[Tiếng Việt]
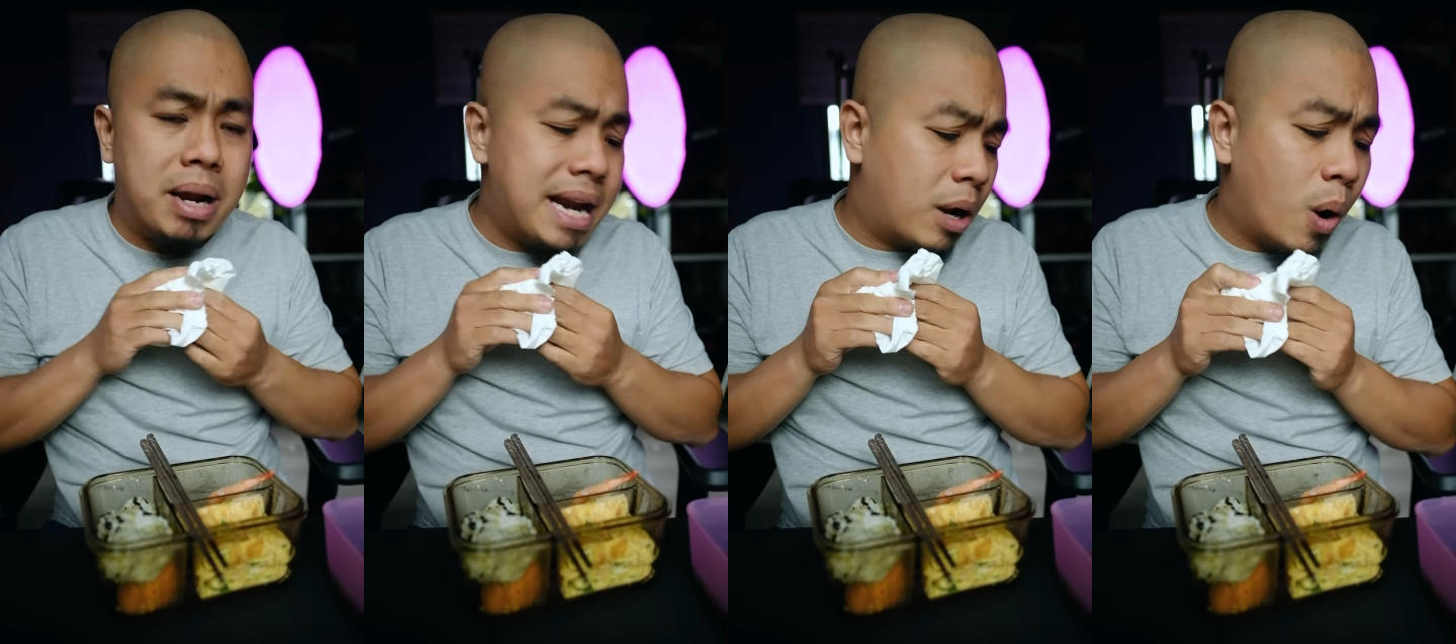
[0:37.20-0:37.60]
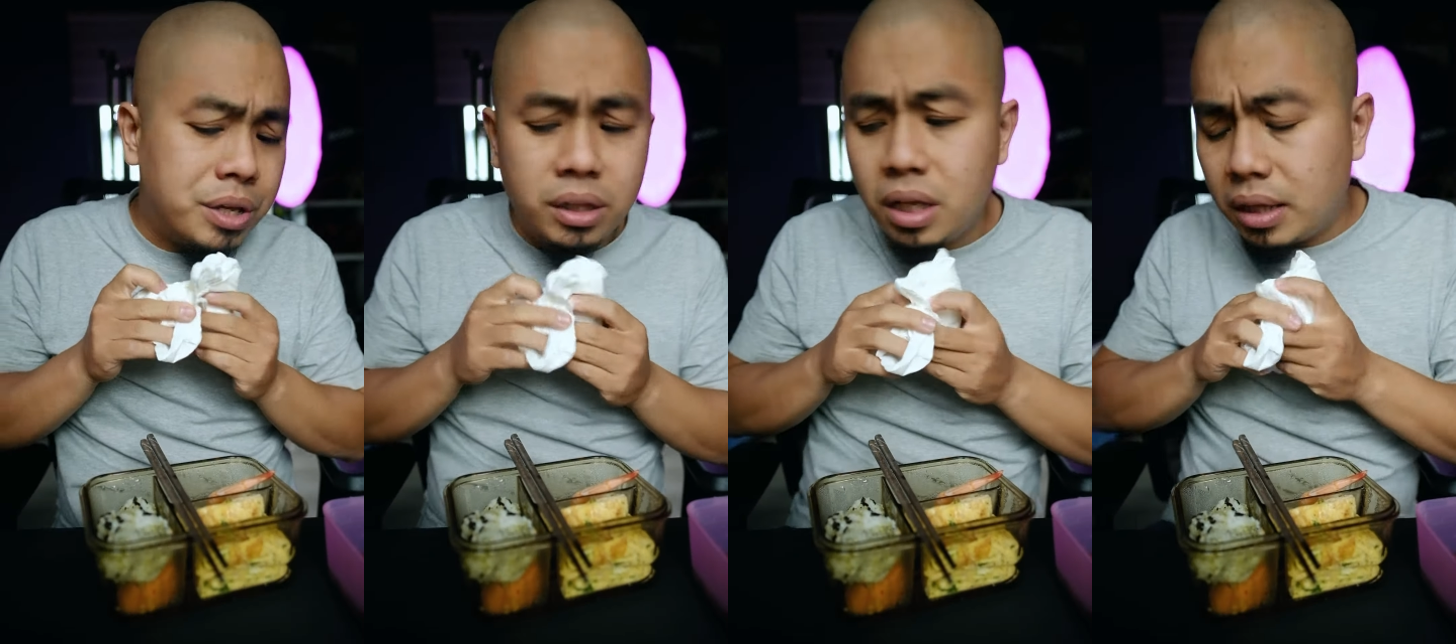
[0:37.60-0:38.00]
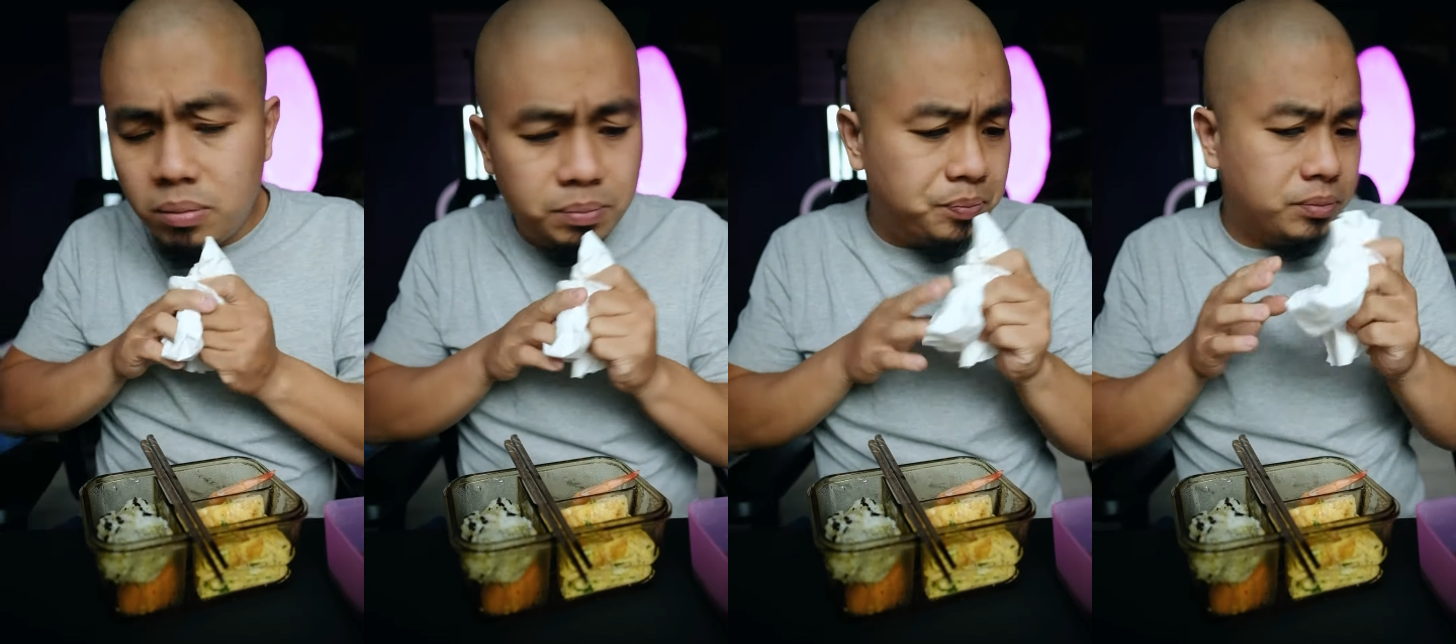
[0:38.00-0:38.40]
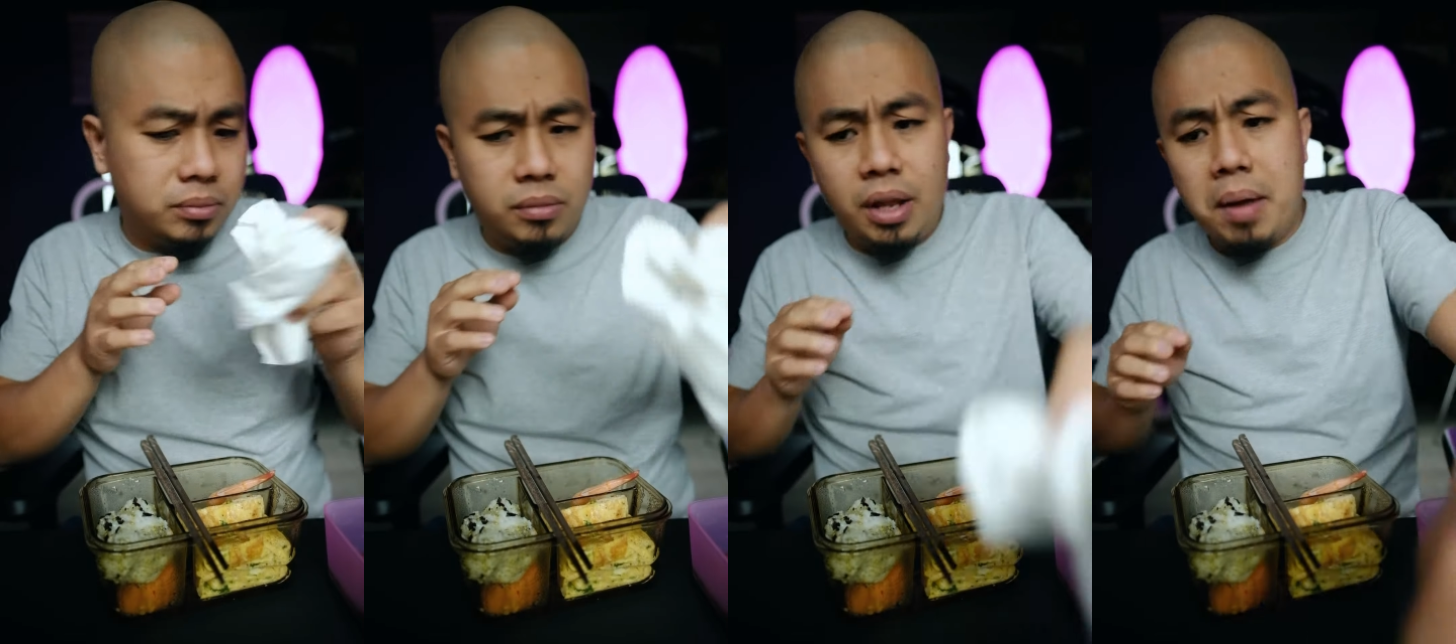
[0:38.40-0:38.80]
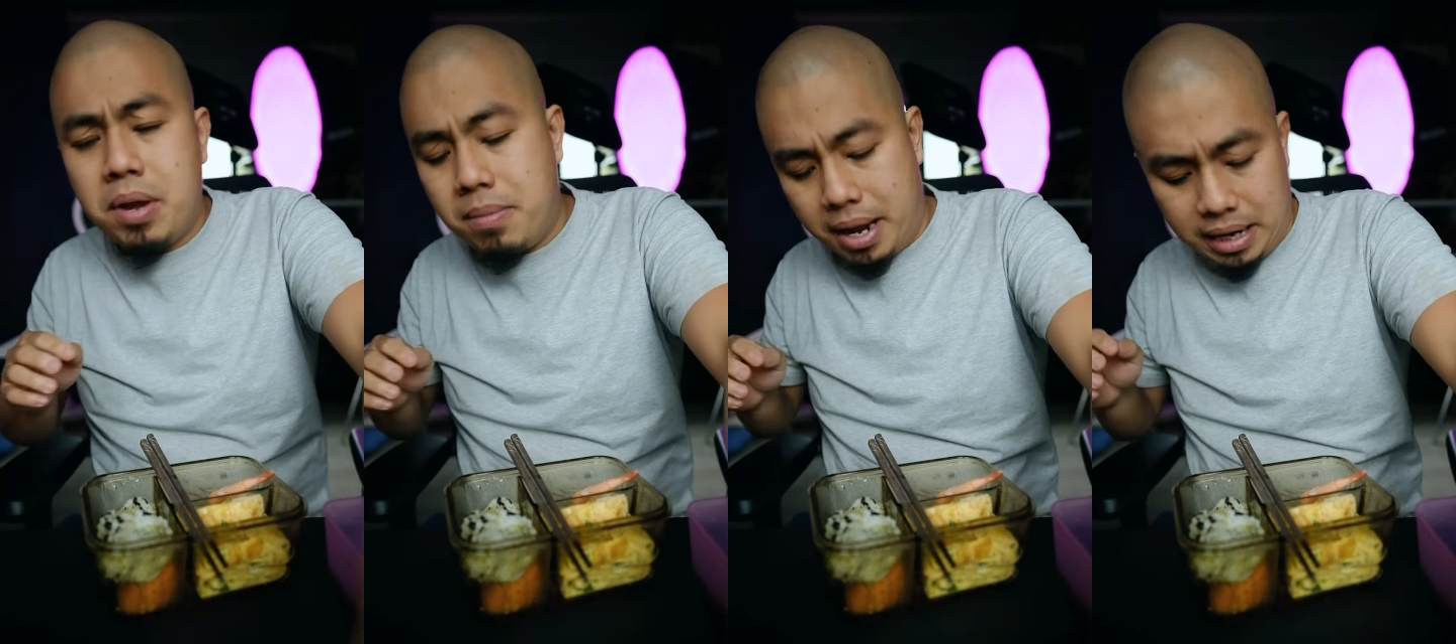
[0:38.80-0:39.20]
Mấy này coi trên TikTok, thấy mấy
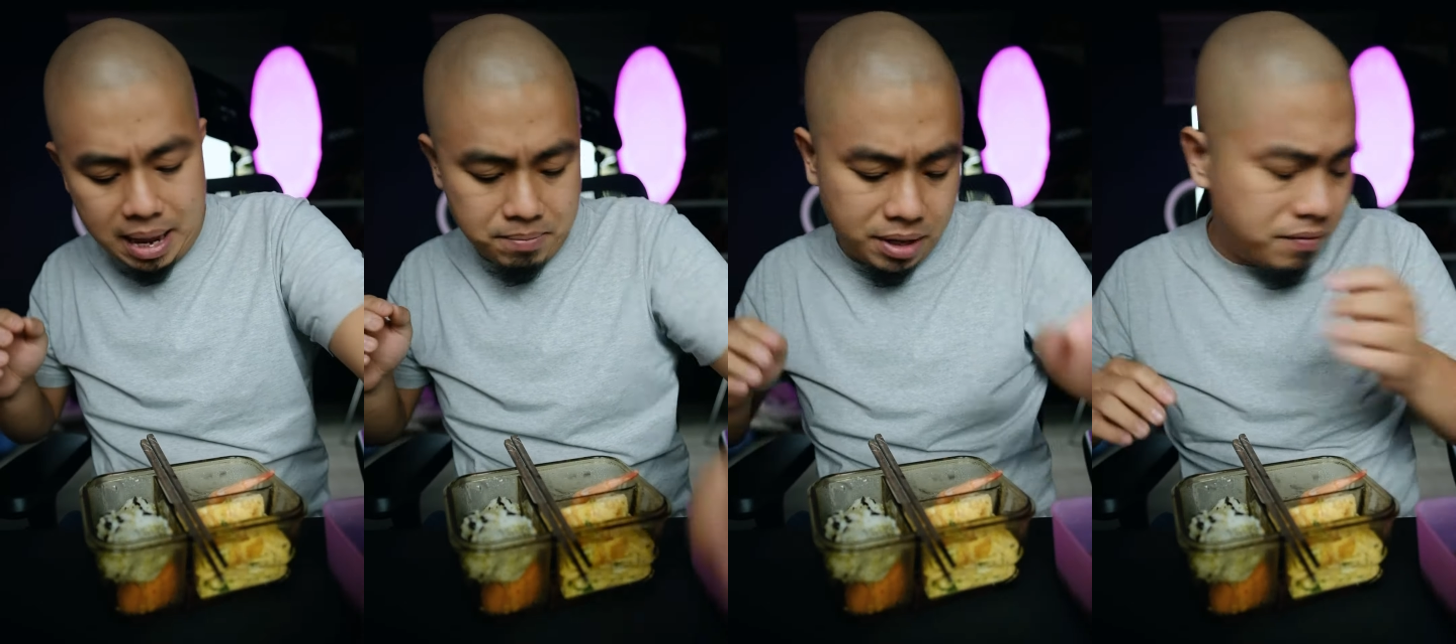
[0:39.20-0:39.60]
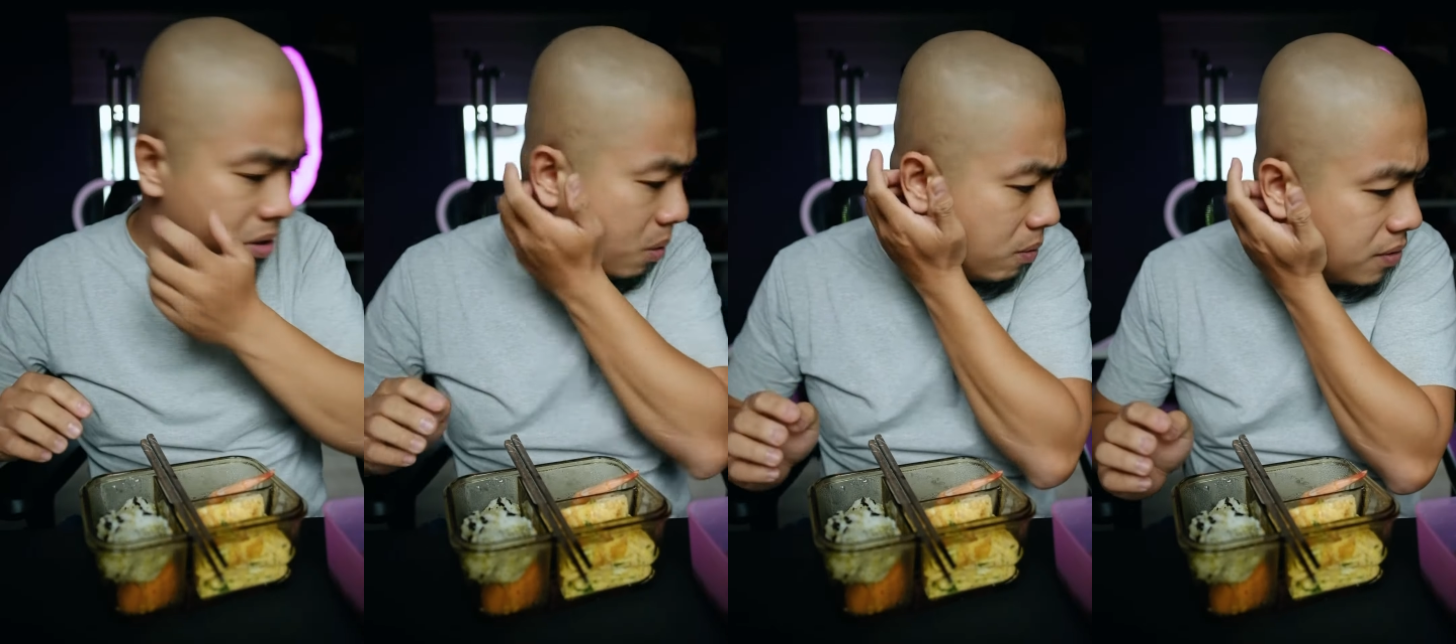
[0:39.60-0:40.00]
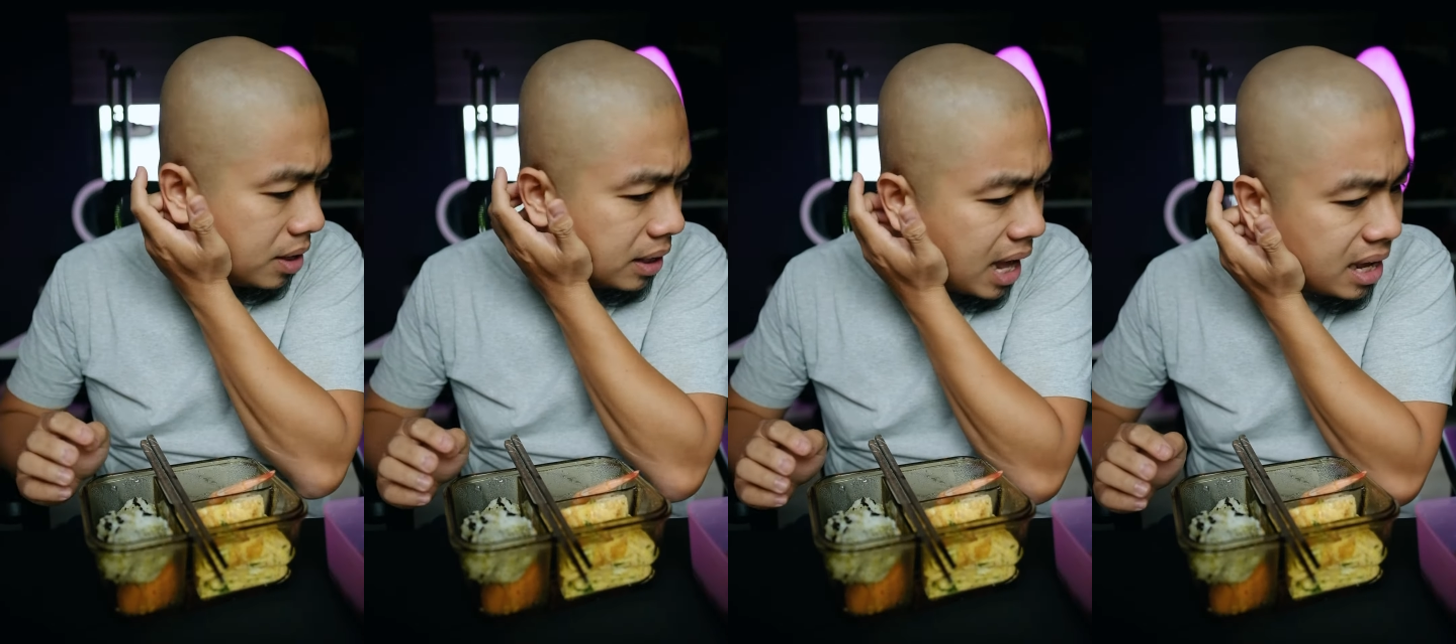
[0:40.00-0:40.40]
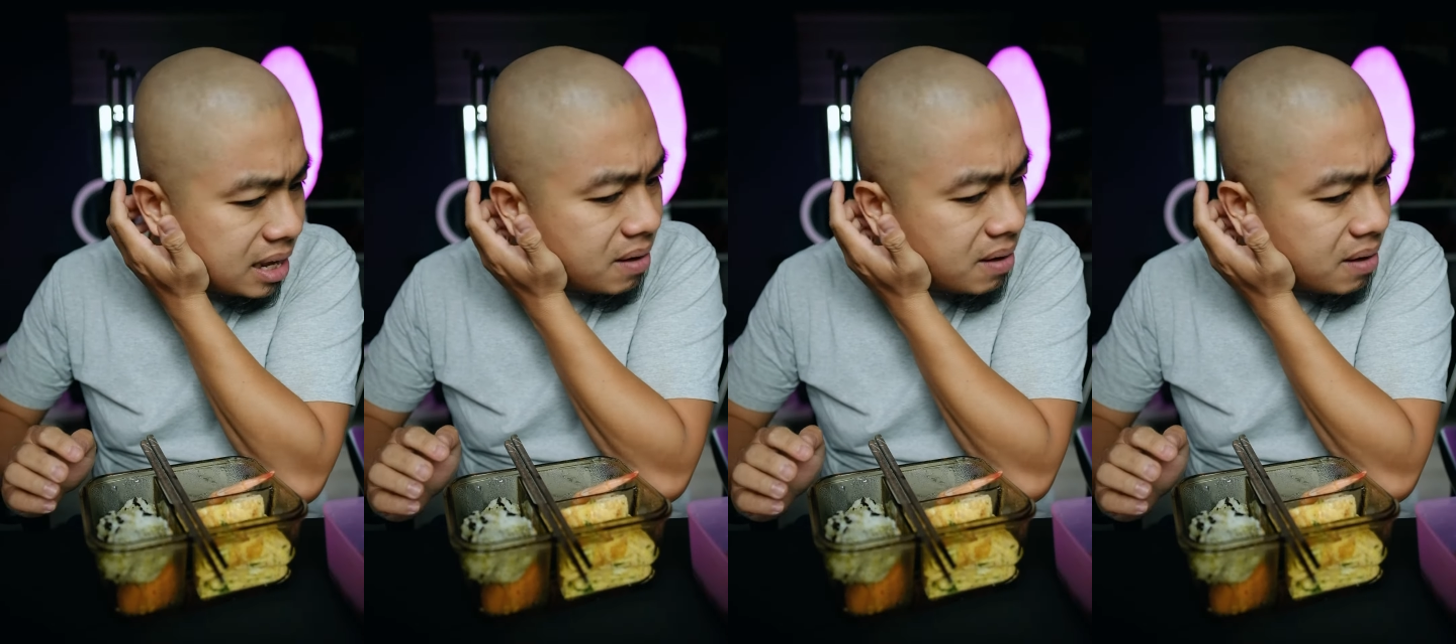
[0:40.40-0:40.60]
bạn làm mấy cái video về cái